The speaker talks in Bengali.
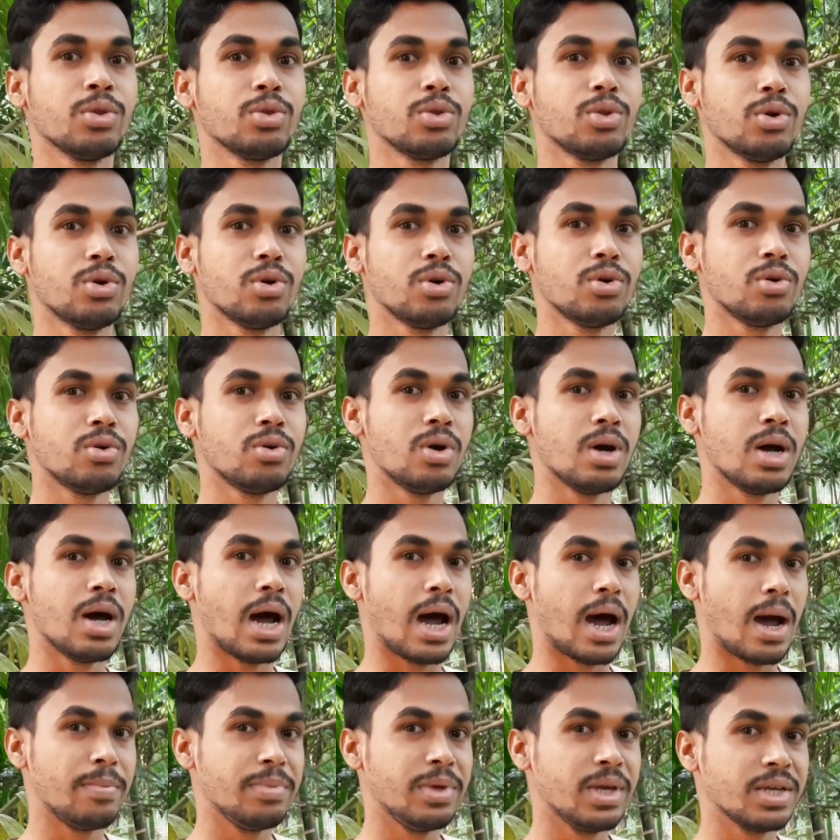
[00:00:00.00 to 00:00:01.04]
তো
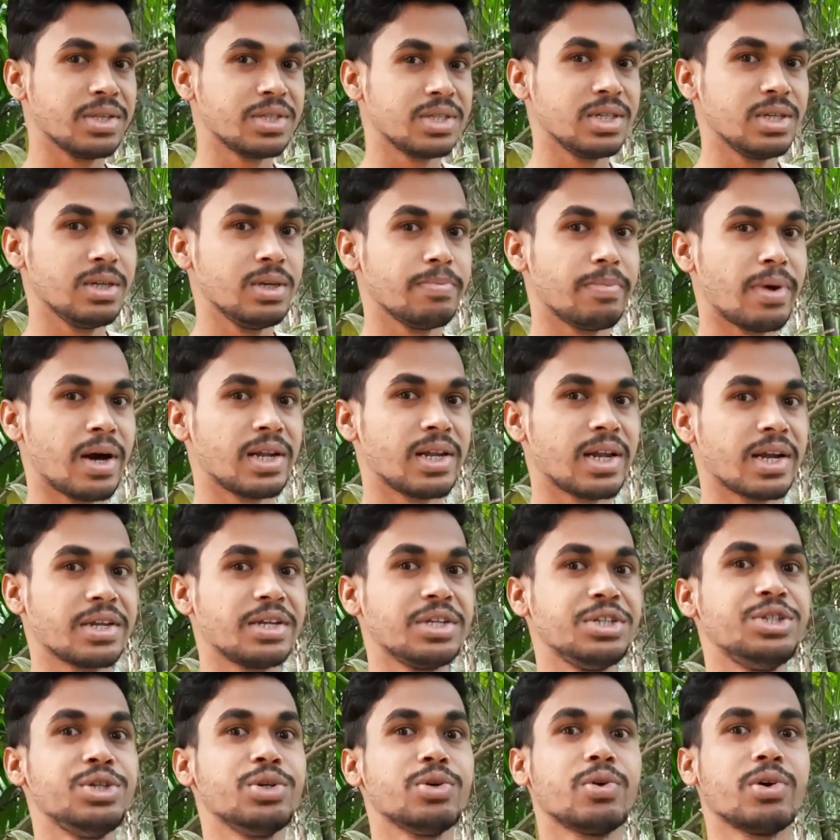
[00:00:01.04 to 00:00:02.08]
আমি আছি বাংলার
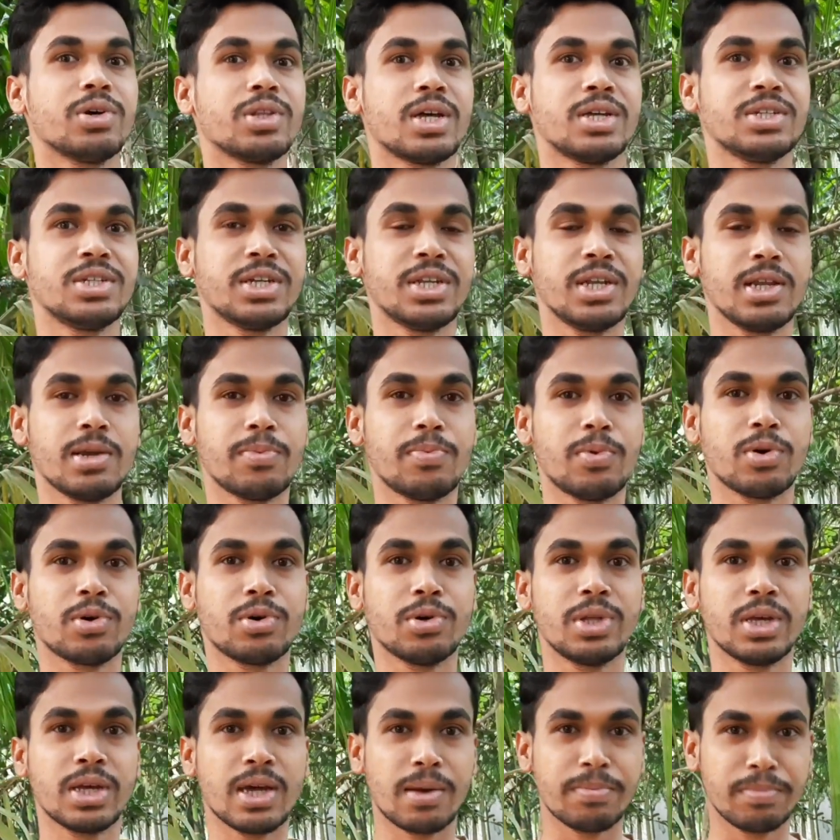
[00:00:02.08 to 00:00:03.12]
কৃষি ও কথা চ্যানেলের পক্ষ
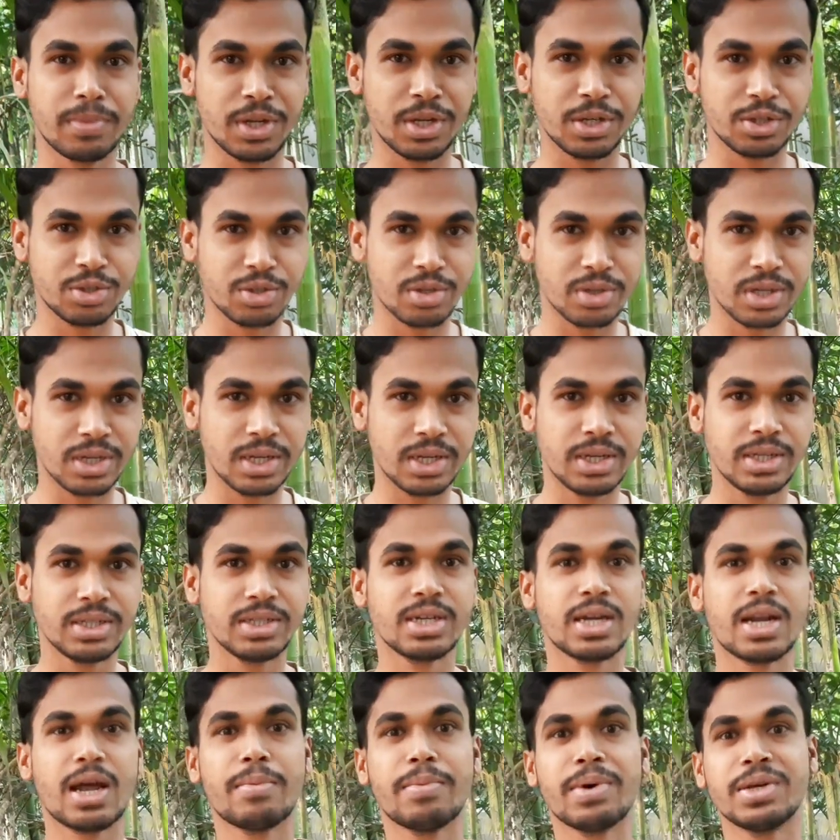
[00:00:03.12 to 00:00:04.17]
থেকে আপনাদের সঙ্গে
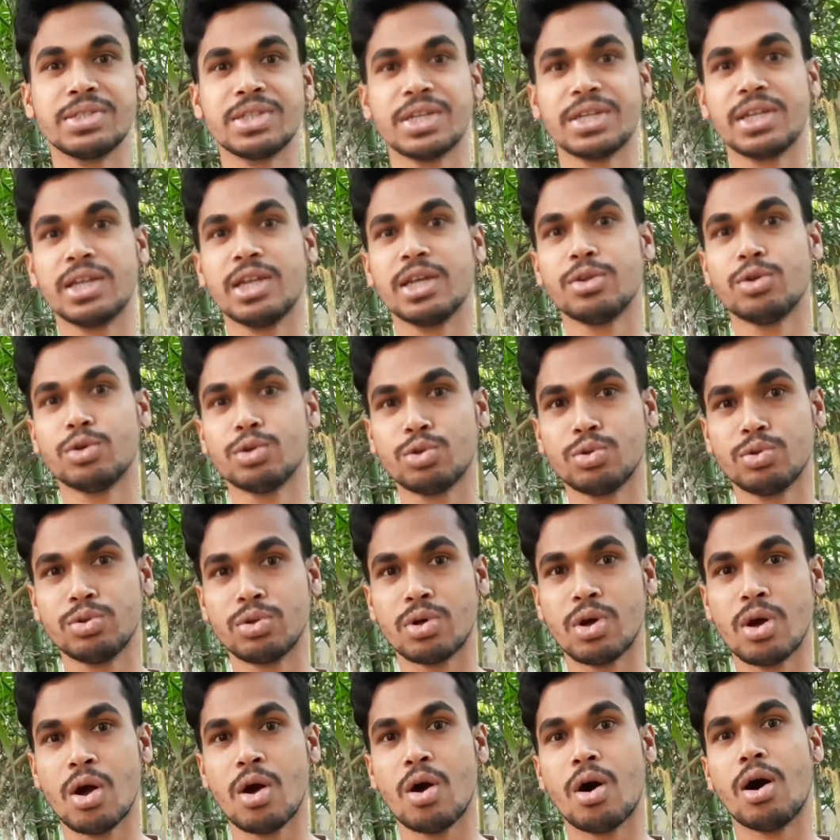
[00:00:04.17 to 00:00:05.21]
যারা আমার চ্যানেলে নতুন
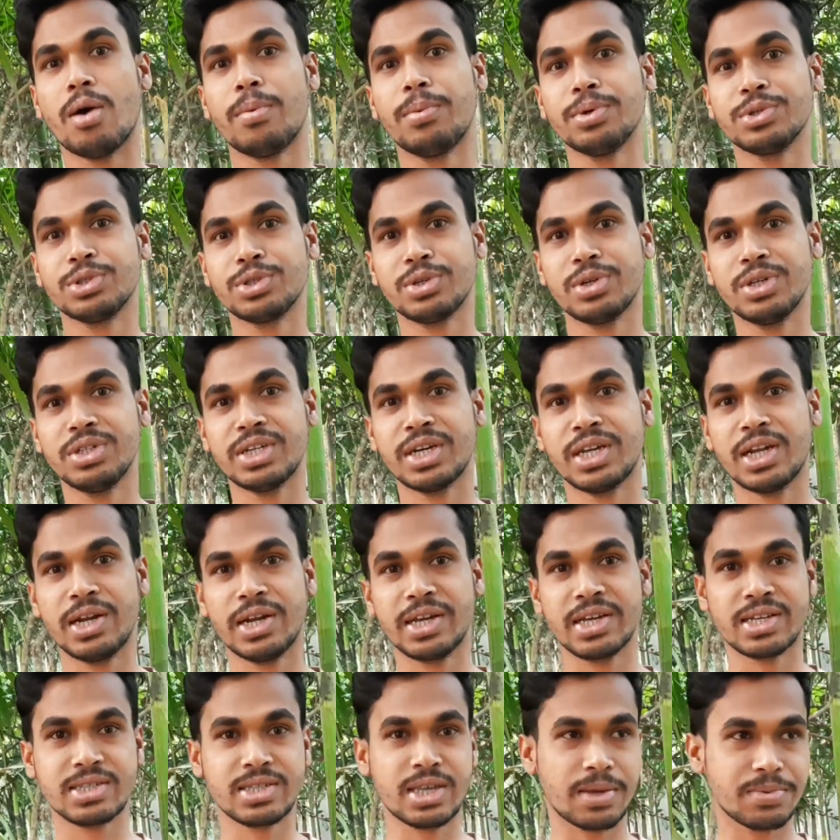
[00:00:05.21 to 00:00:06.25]
অবশ্যই
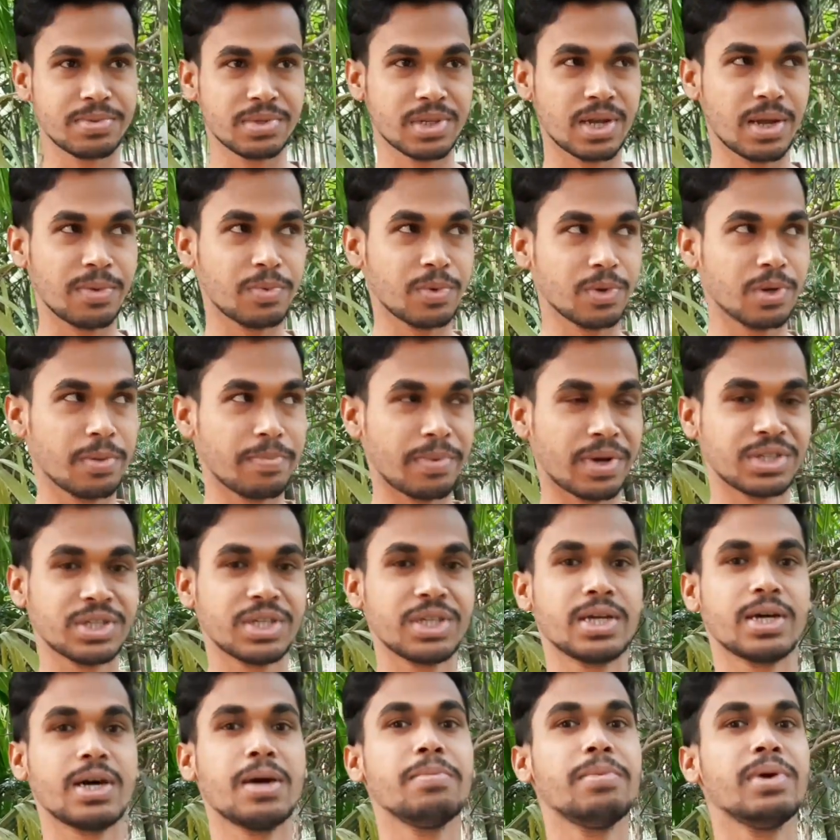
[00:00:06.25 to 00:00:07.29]
চ্যানেলটিকে সাবস্ক্রাইব করে পাশে
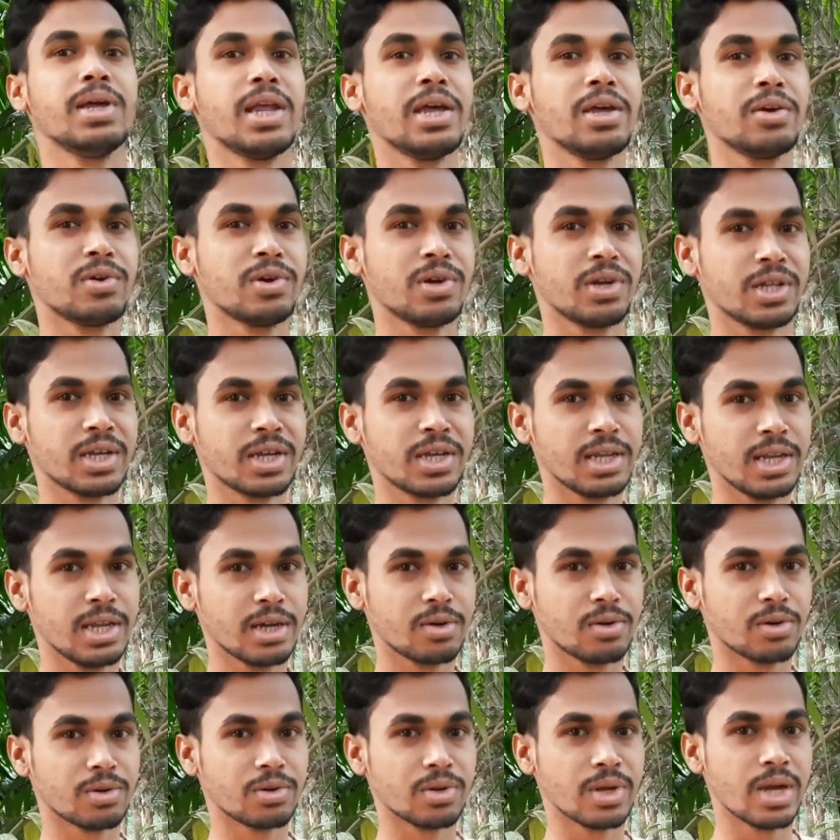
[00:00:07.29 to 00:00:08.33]
থাকা বেল আইকনটিতে ক্লিক
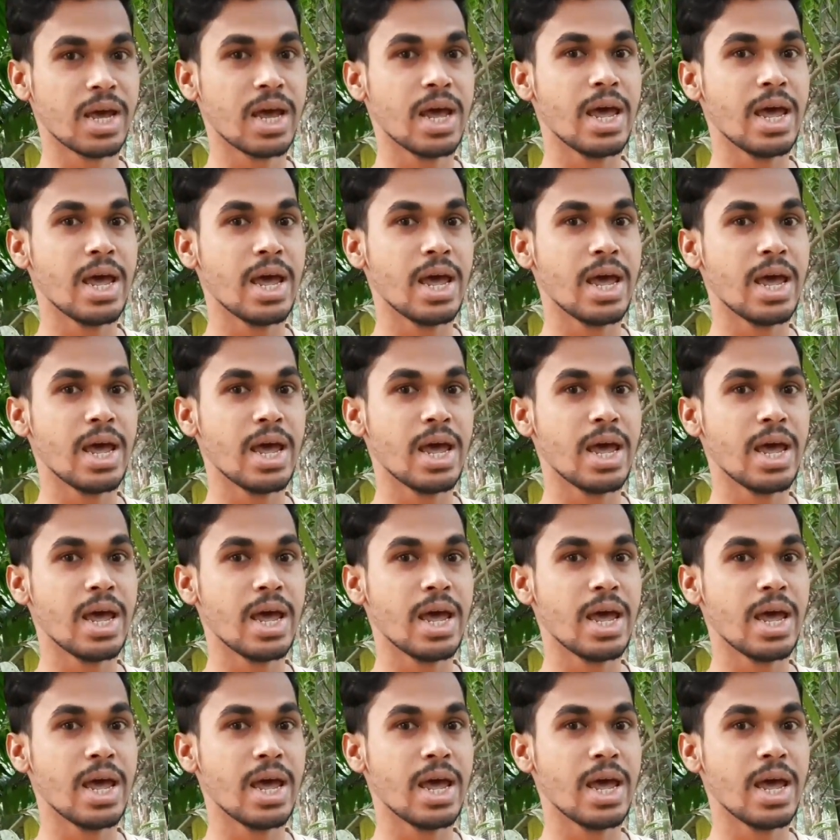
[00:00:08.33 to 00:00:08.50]
করুন